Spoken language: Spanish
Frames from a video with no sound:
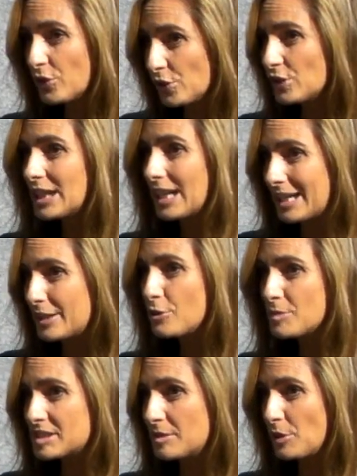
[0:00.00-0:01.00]
creo que la radio
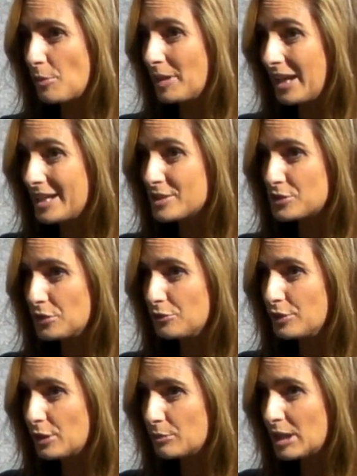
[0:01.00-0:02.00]
me sirvió para eso,
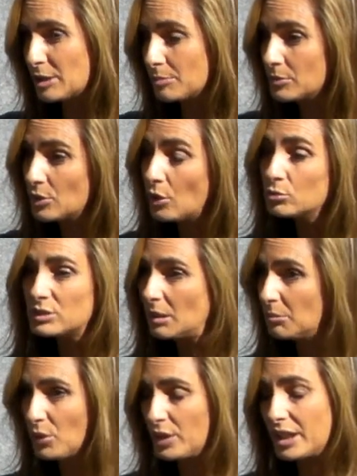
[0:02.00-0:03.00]
fue como no un
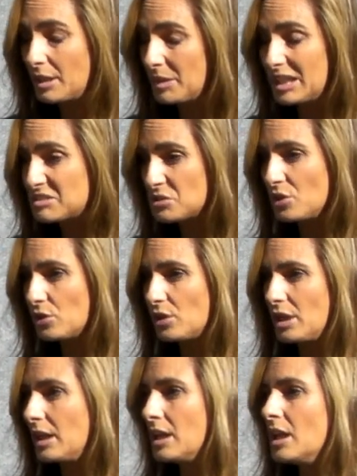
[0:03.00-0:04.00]
trampolín, en mi caso yo creo
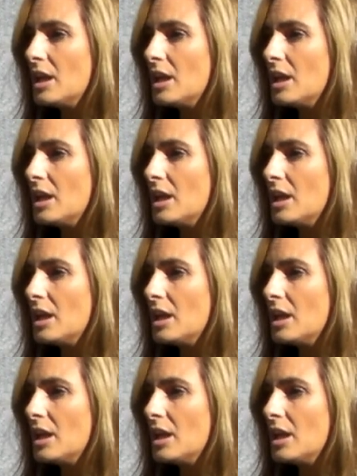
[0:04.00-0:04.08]
que